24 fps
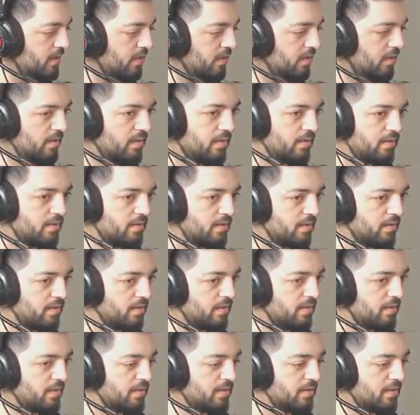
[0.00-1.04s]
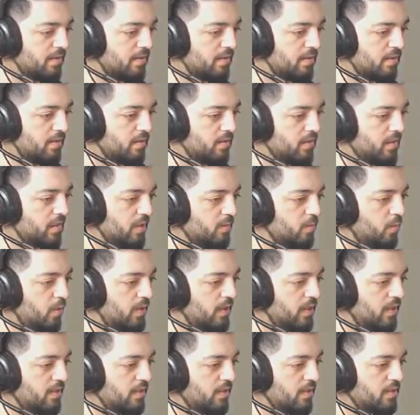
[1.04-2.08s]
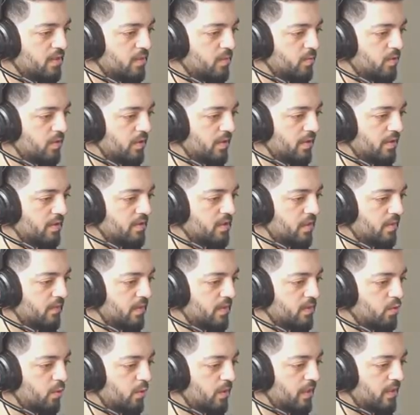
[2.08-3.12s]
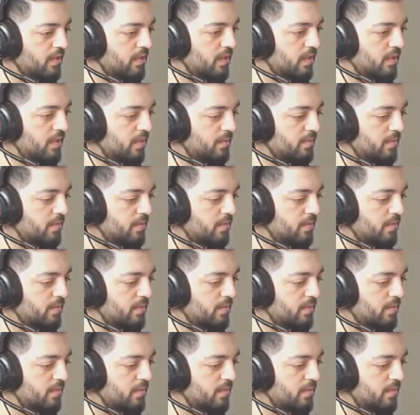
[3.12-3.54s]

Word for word: değil de bu alanda nasıl bu kadar insan var? Sol altta